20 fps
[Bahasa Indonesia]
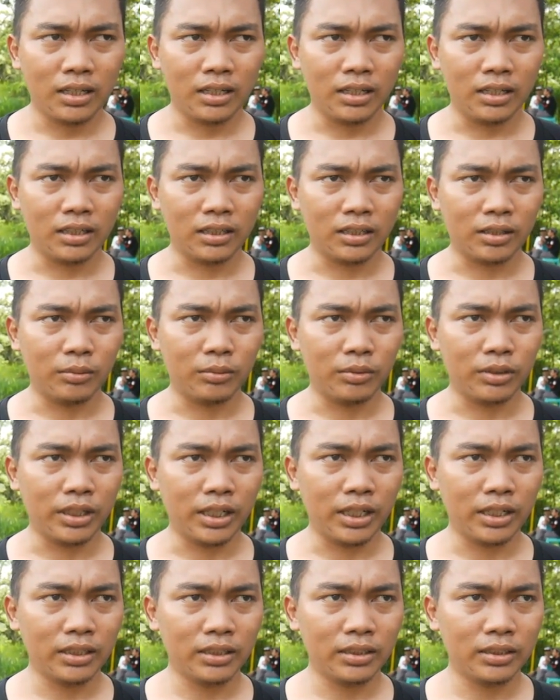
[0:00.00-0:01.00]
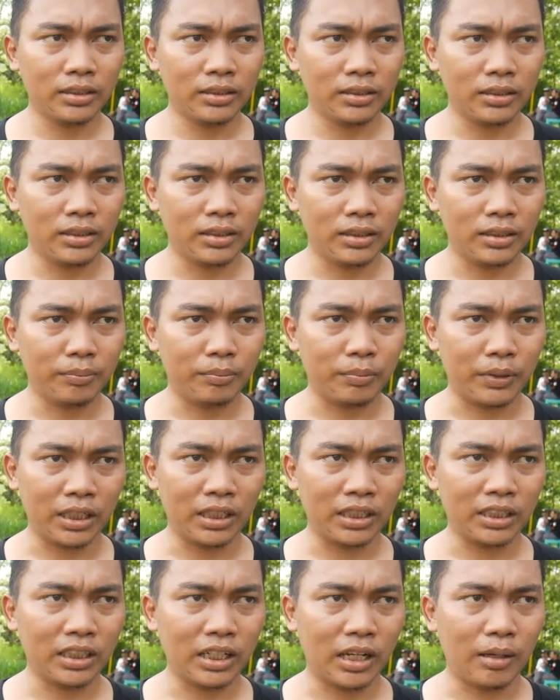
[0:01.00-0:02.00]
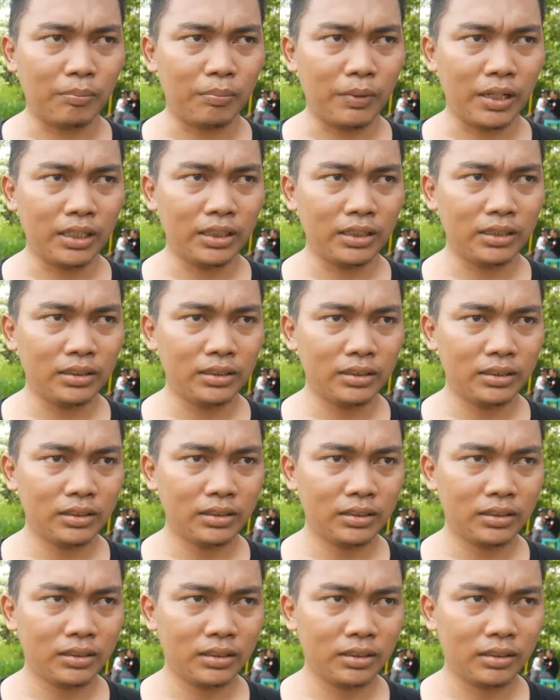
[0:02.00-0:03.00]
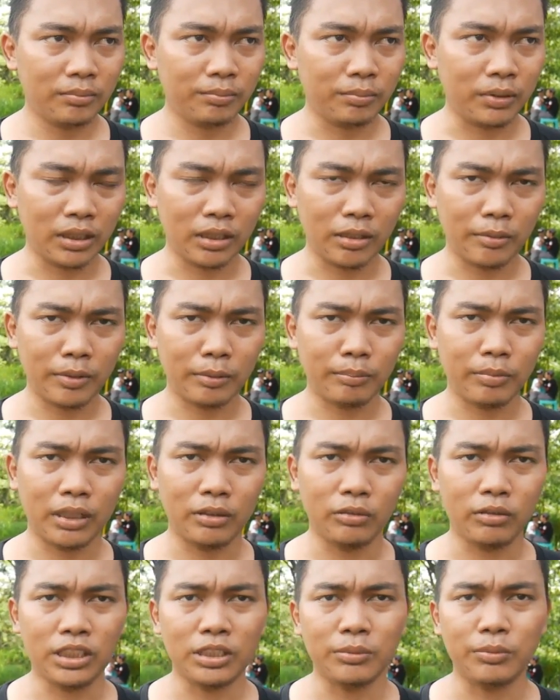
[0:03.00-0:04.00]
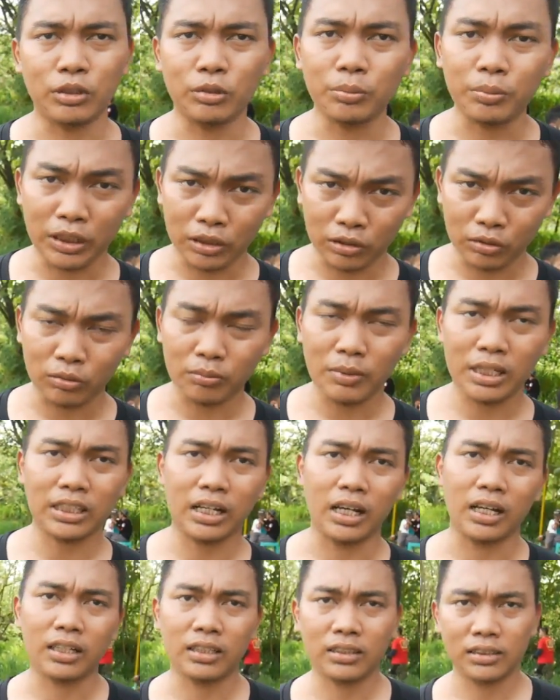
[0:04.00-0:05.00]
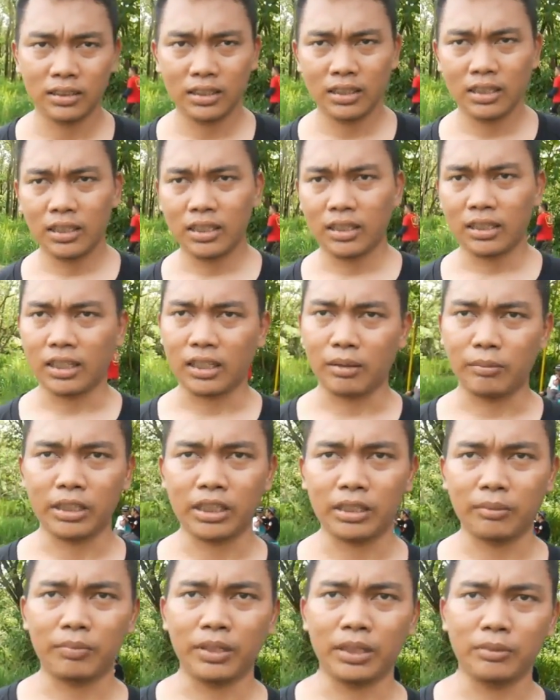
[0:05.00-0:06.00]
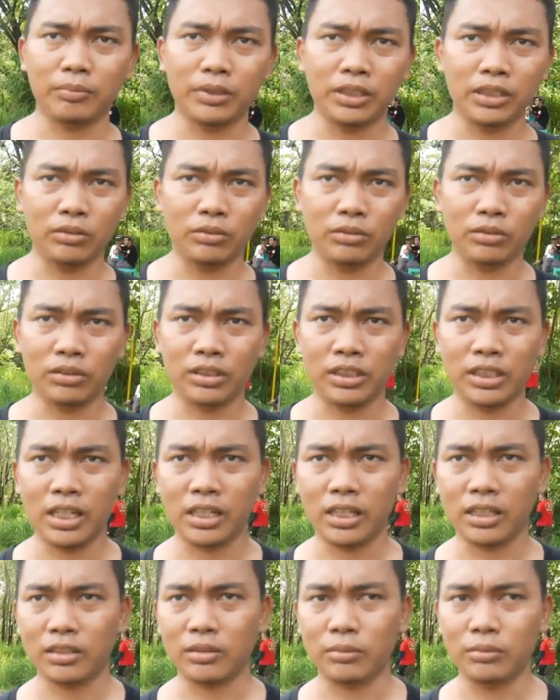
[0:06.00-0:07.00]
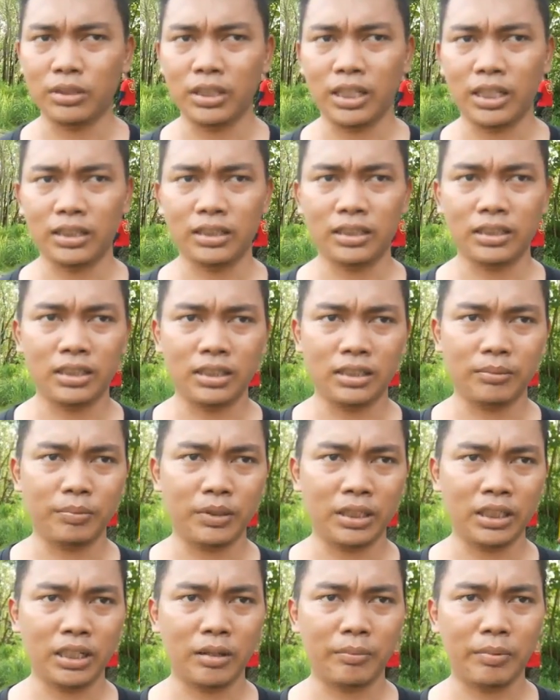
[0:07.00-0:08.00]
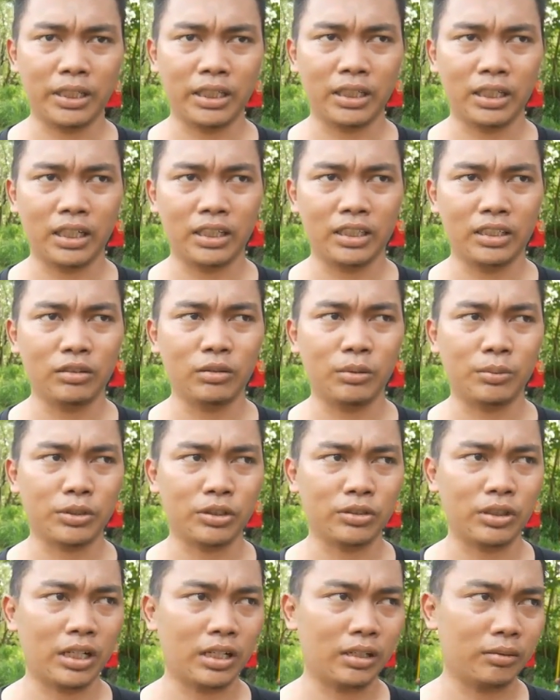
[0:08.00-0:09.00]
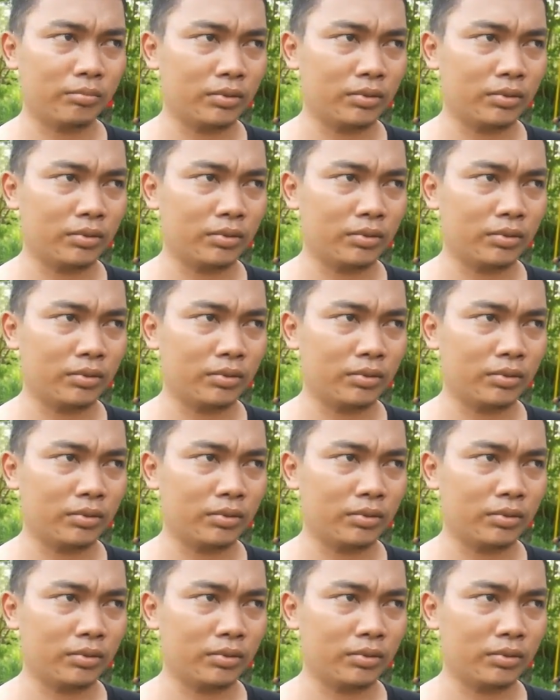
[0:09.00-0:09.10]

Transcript: Uh, kemudian perlengkapan perlengkapan paling wajib itu pelindung mata karena mata yang paling penting untuk dijaga kemudian uh, perlengkapan yang lain itu opsional